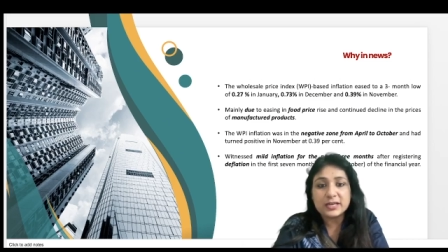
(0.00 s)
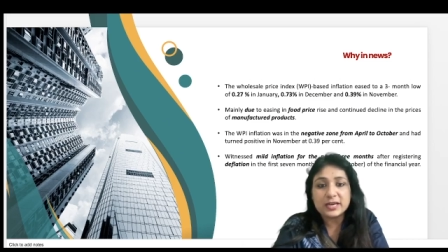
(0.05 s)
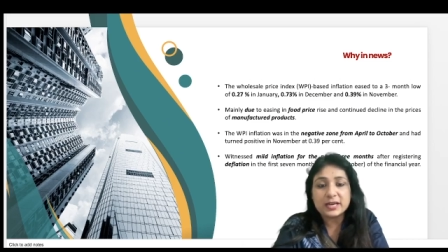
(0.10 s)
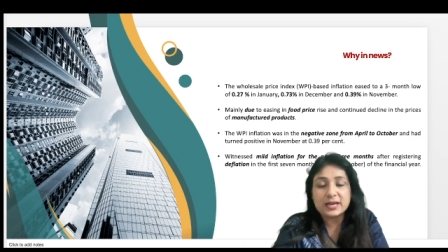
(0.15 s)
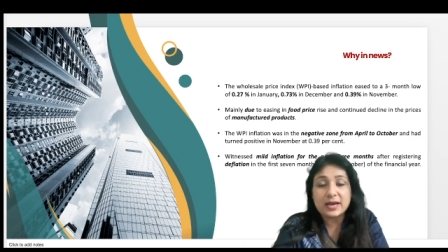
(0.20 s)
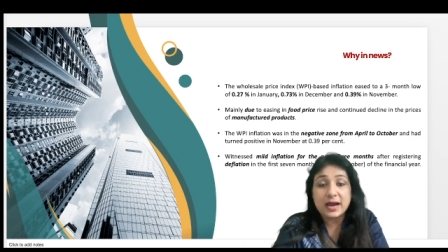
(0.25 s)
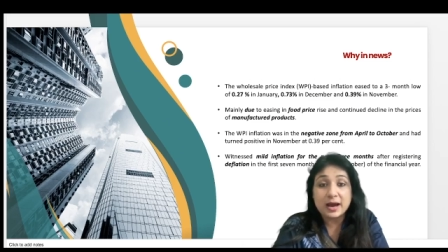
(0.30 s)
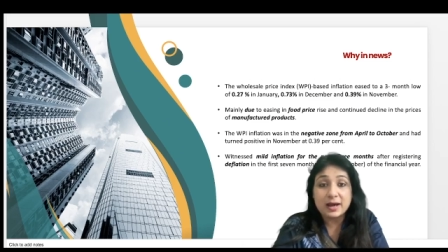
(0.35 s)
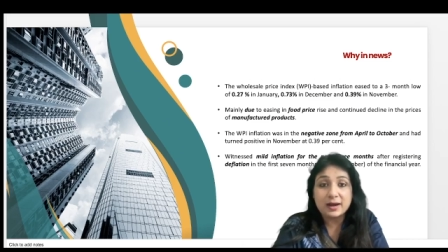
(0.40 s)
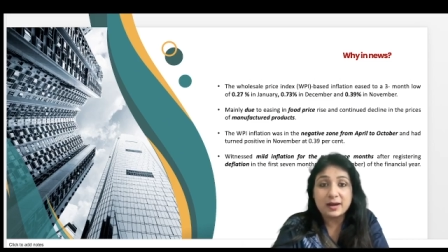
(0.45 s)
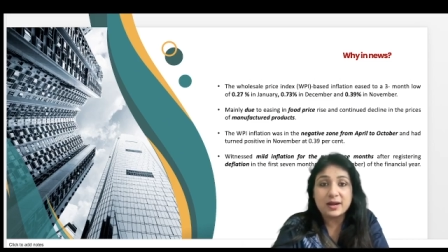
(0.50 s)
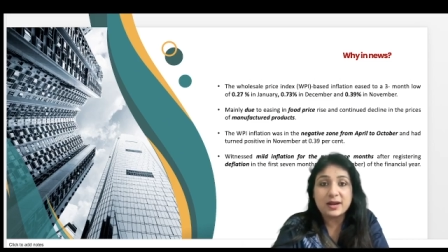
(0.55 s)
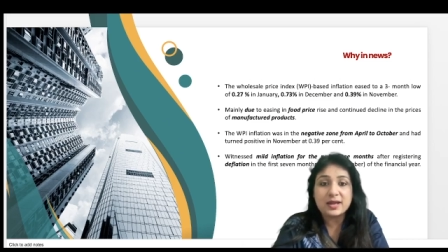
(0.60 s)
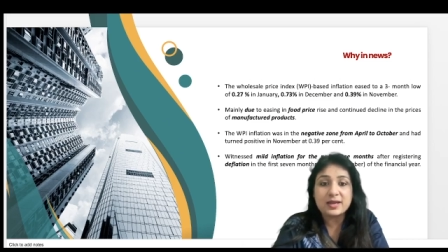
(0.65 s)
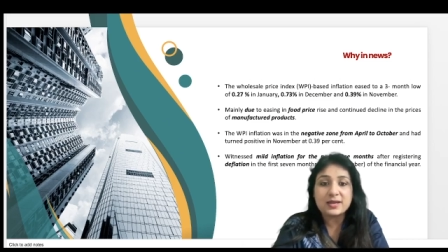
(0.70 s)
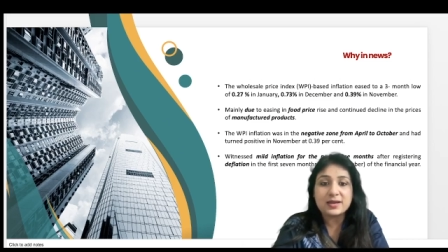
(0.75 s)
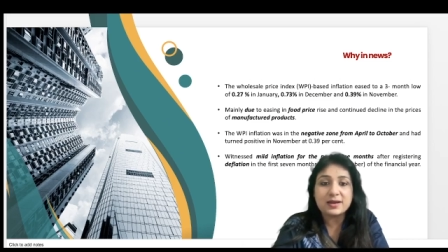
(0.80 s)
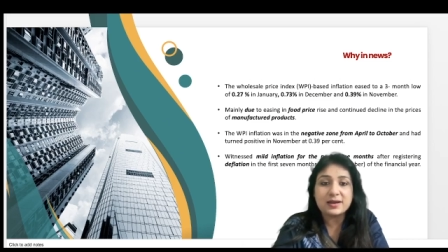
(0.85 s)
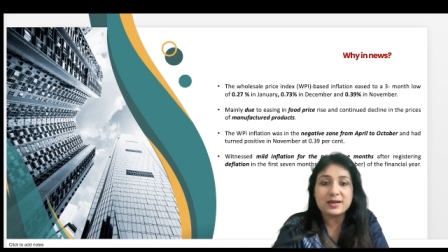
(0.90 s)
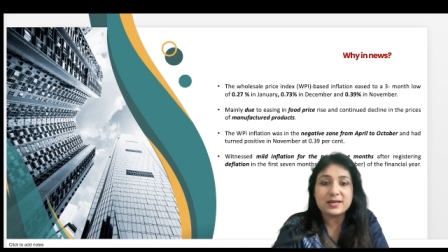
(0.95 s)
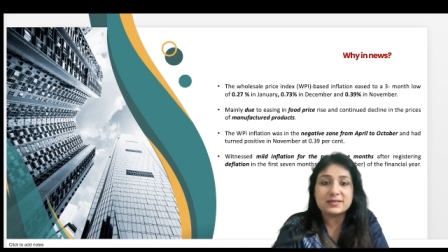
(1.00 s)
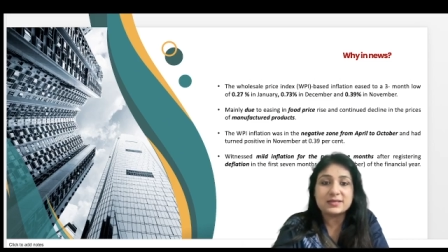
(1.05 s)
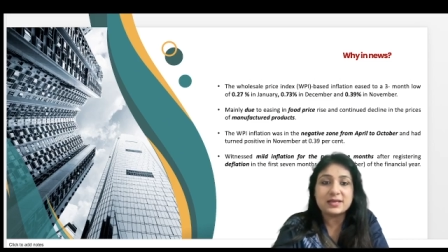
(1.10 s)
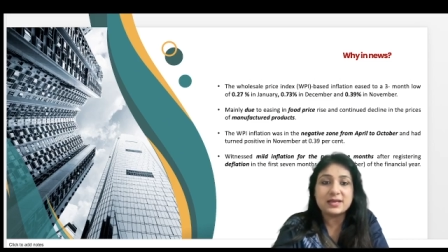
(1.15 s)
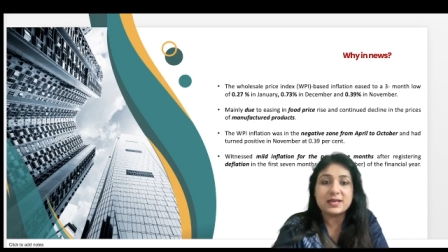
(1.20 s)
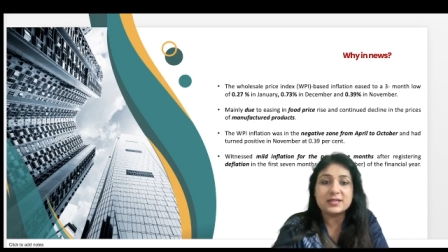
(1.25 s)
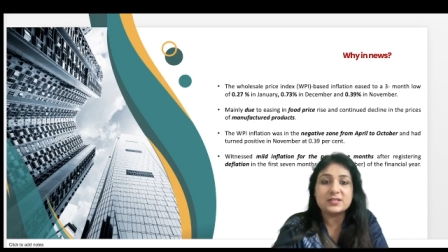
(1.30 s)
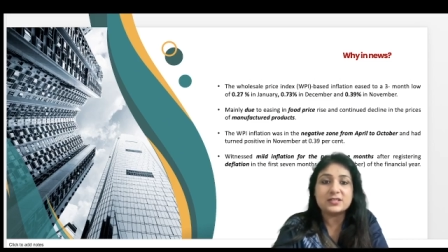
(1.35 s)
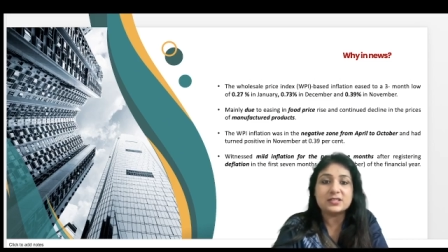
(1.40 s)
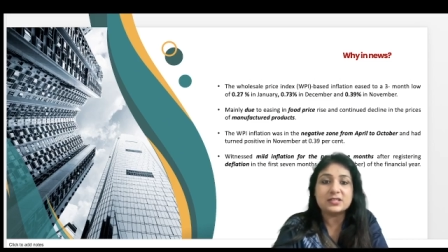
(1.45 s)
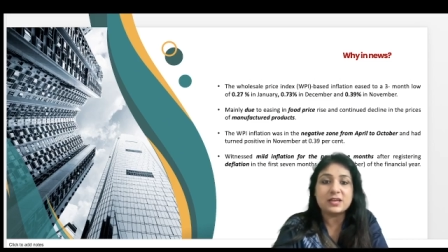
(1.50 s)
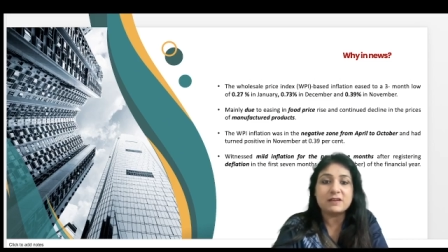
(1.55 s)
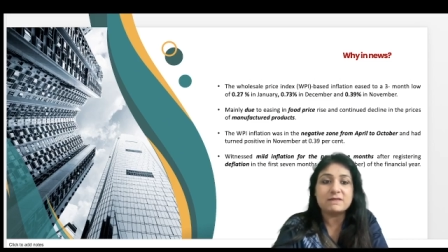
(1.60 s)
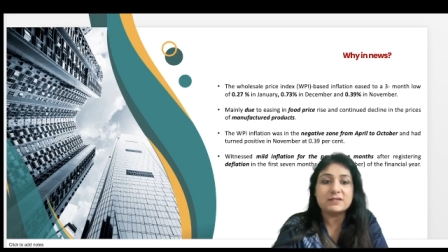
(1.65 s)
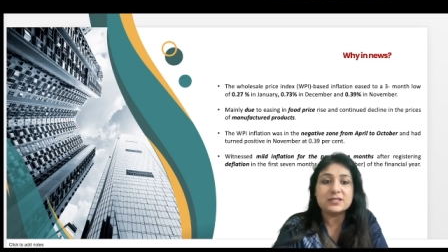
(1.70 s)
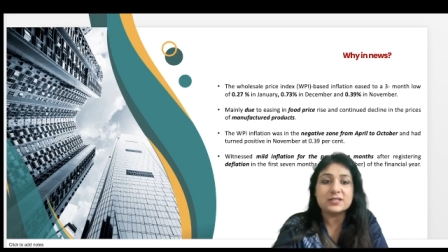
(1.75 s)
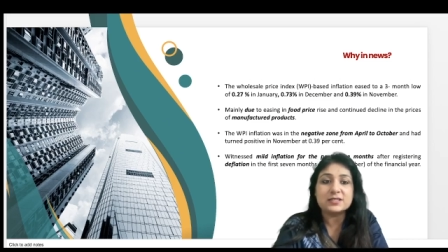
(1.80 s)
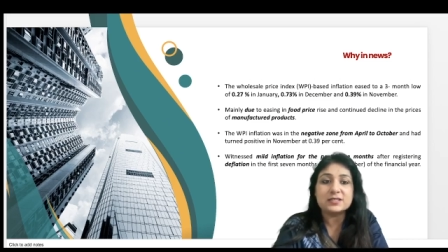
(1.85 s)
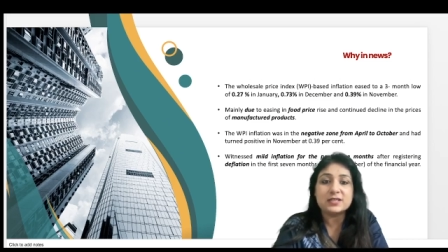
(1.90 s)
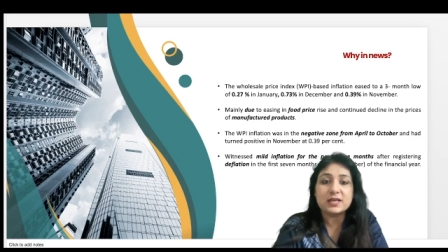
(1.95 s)
ये कारण है ये रीज़न है जिसकी
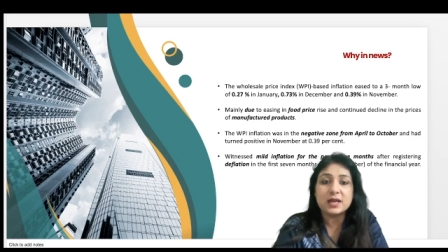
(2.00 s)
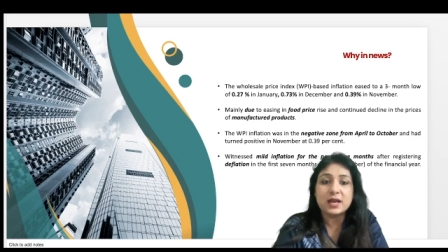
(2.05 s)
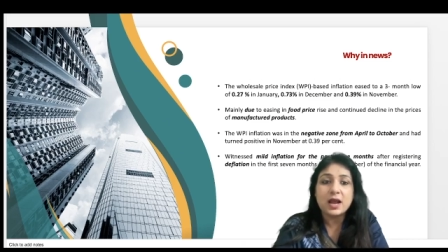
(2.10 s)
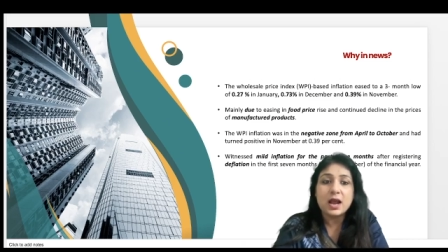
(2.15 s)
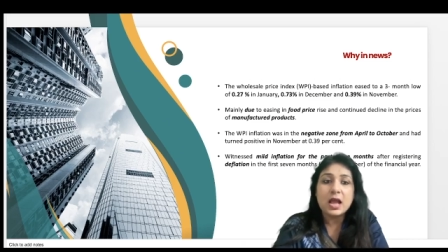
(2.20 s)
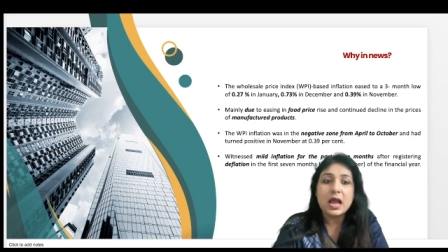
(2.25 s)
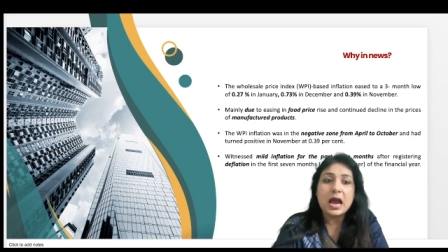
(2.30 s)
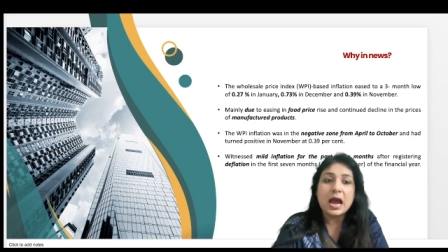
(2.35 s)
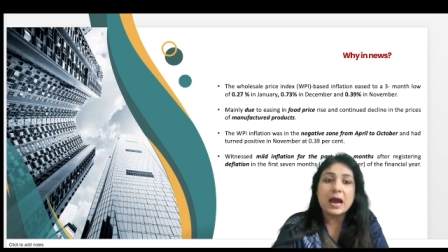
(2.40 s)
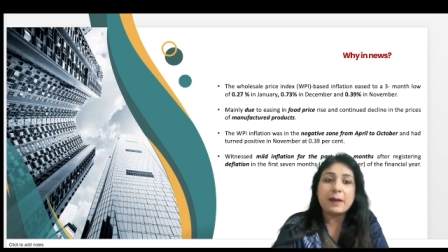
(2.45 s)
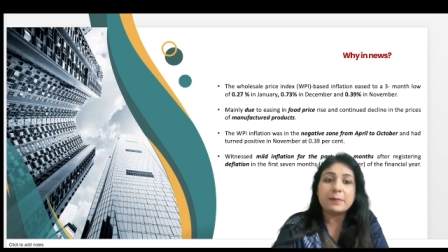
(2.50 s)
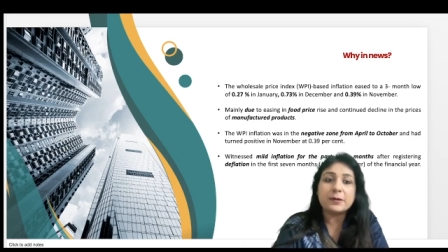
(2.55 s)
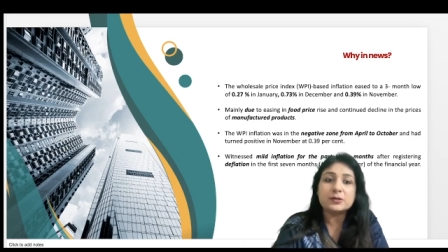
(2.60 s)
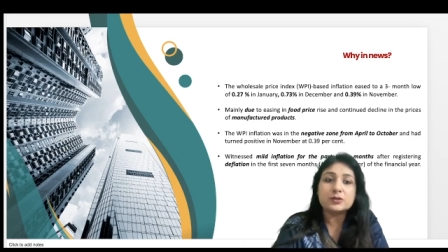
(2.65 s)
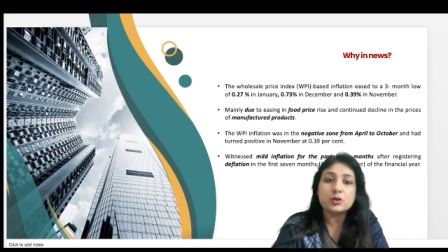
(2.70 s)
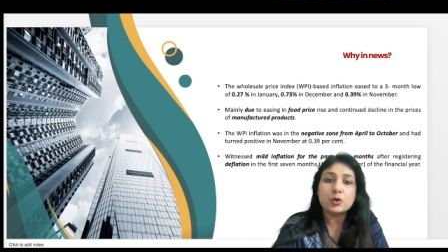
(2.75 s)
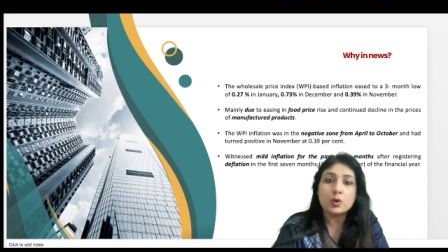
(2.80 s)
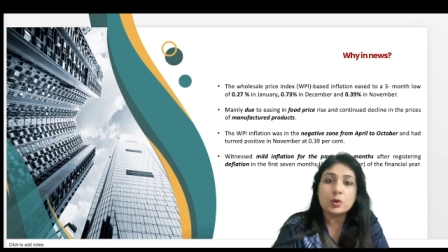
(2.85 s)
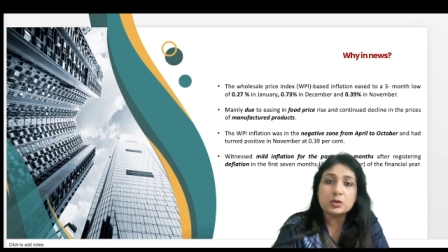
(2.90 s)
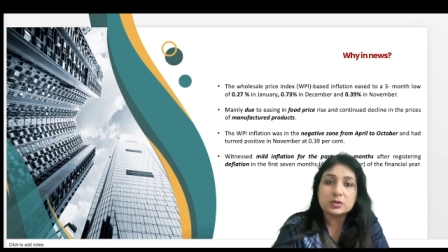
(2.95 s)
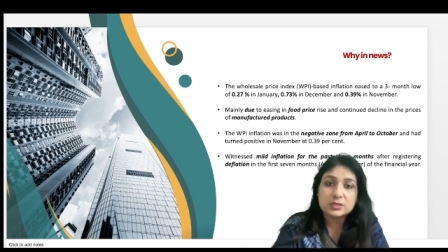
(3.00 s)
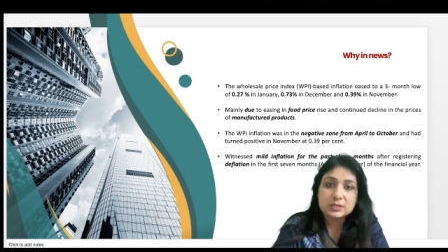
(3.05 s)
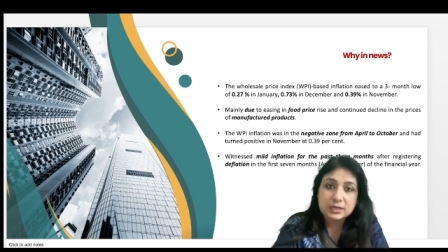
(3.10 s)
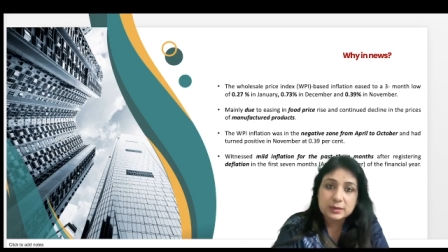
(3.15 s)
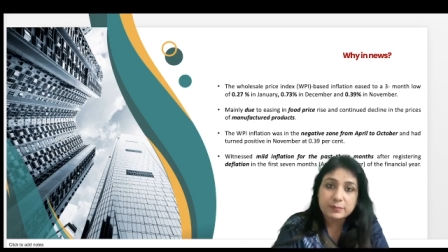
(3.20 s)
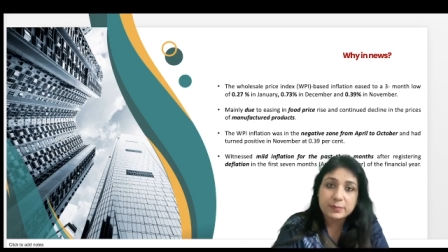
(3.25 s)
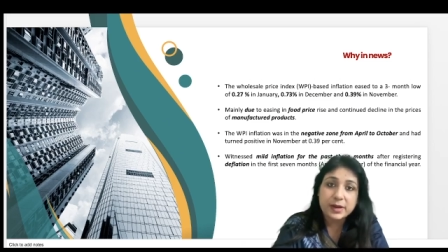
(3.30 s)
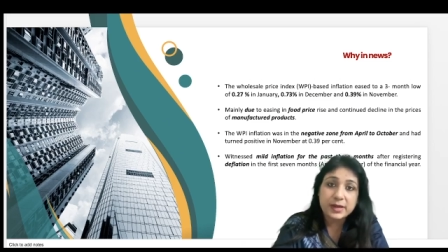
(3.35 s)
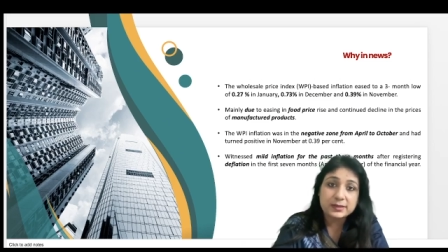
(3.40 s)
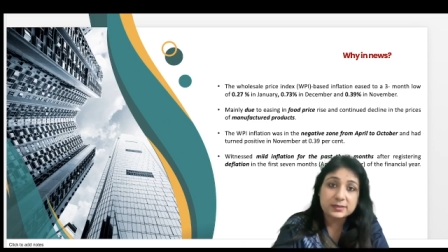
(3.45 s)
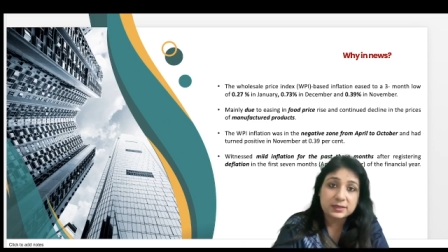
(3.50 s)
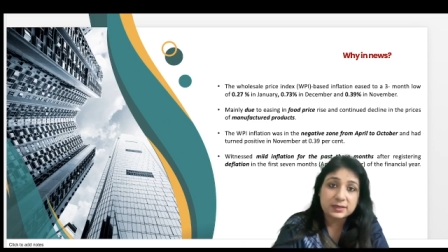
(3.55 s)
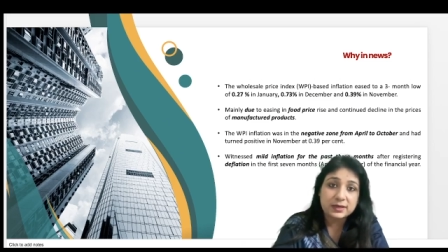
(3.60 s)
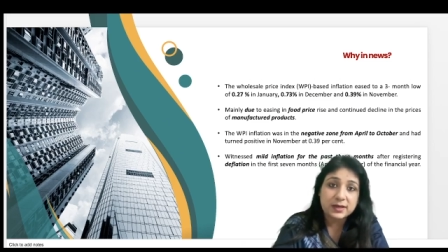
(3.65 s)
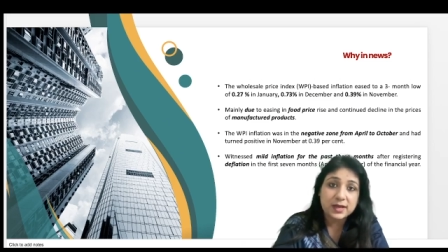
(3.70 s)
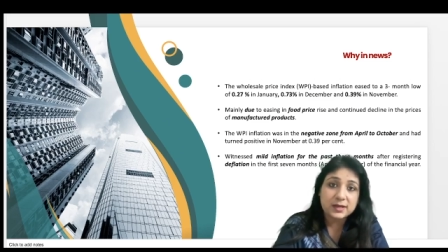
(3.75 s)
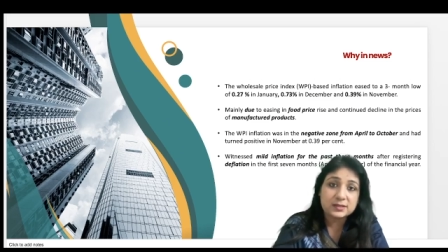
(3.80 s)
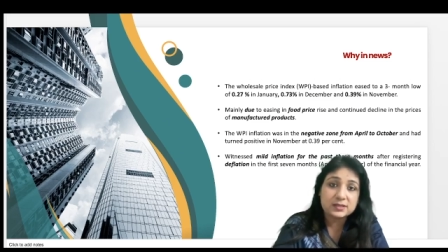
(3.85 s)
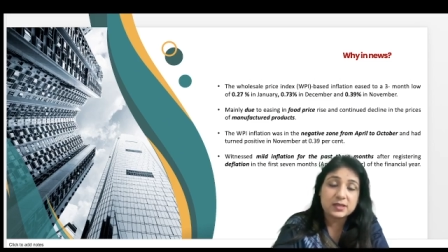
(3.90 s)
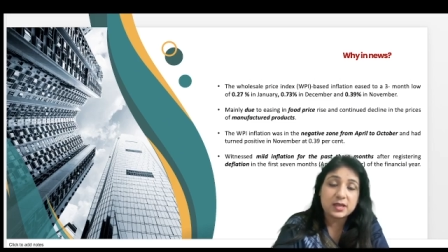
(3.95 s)
वजह से आपका जो होलसेल प्राइस
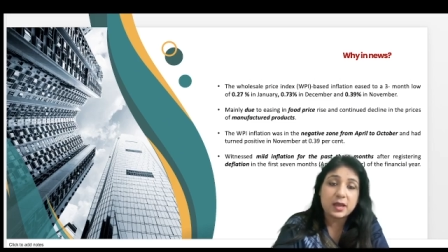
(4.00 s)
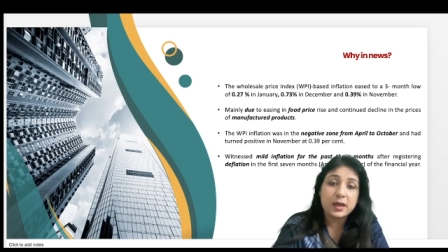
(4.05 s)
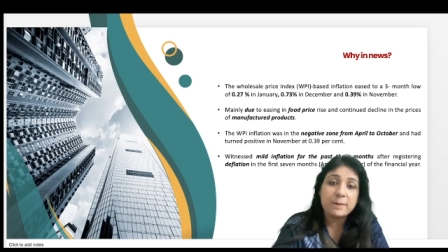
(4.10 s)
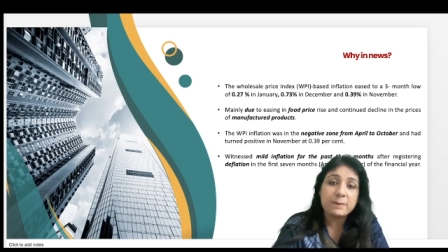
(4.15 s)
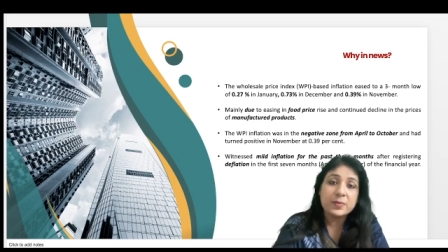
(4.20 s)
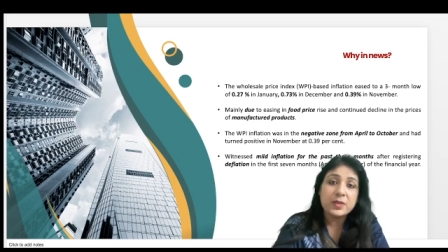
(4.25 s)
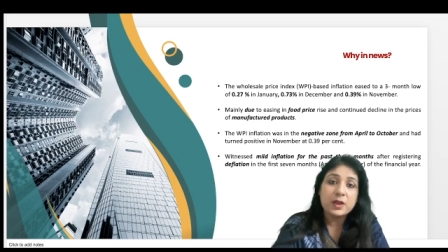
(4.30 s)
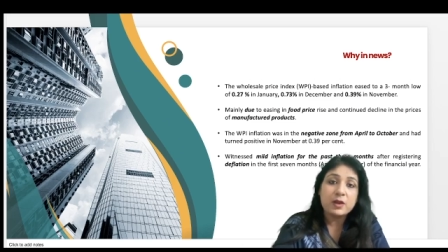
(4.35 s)
इंडेक्स है